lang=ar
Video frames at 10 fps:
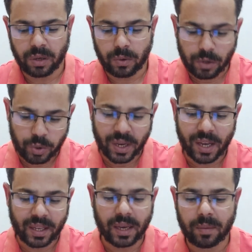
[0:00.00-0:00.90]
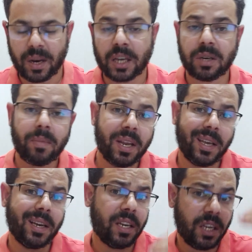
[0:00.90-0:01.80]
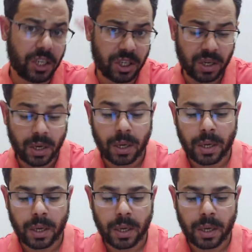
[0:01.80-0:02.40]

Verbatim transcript: كل شويه كده اتاكد منها عشان ما ينقلنيش